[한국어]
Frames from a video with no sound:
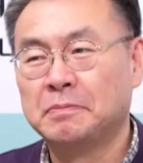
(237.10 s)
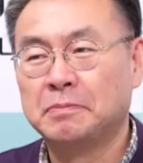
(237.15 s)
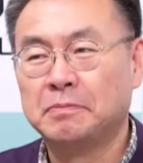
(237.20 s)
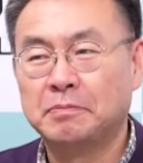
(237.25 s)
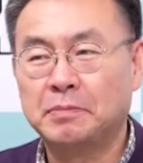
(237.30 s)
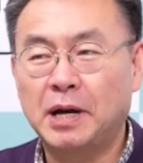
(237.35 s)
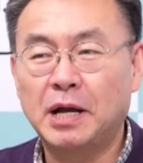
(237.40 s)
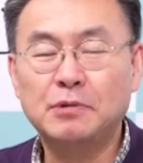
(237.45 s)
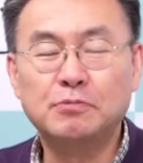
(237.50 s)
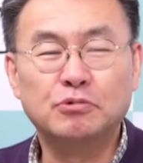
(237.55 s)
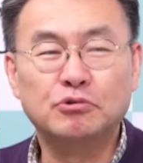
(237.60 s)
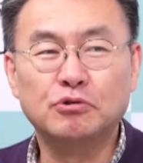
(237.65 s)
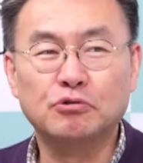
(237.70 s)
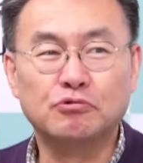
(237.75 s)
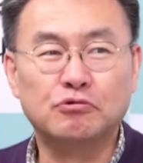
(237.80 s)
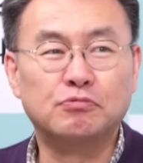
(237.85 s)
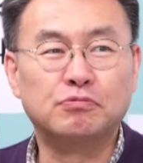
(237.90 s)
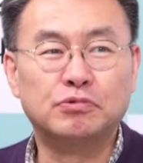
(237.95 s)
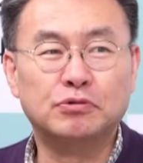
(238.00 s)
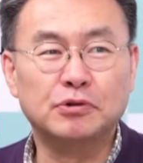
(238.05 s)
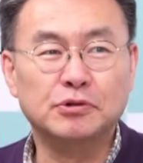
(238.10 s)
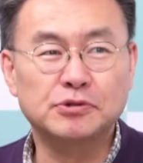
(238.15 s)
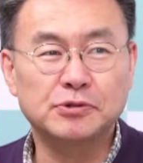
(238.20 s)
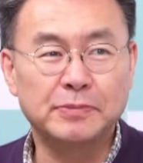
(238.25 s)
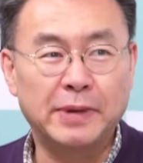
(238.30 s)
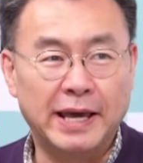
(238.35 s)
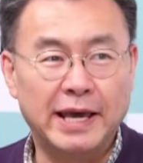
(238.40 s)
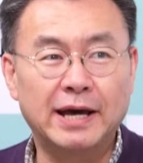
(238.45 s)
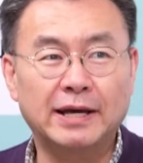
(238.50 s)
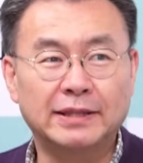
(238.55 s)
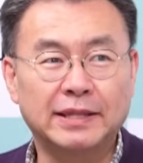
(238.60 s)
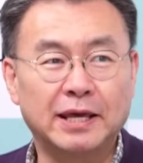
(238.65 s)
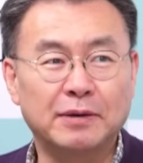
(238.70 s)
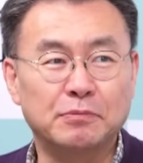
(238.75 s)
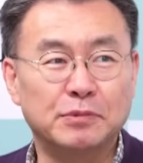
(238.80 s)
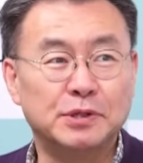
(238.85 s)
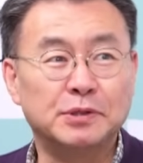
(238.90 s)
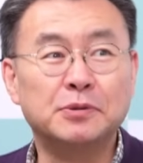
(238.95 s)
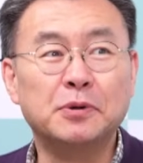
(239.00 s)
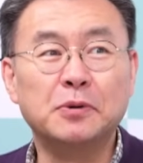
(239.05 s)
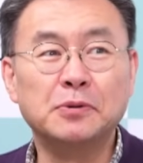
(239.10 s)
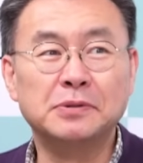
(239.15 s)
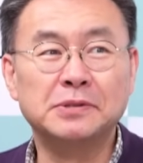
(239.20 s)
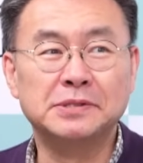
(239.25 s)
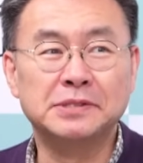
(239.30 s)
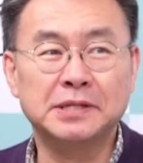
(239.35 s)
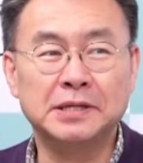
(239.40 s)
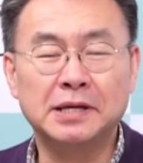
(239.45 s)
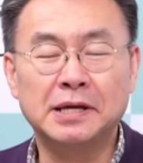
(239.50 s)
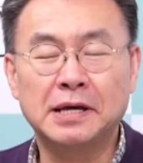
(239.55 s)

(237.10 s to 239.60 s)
8% 9%쯤 해야 돼뭐 이런 이제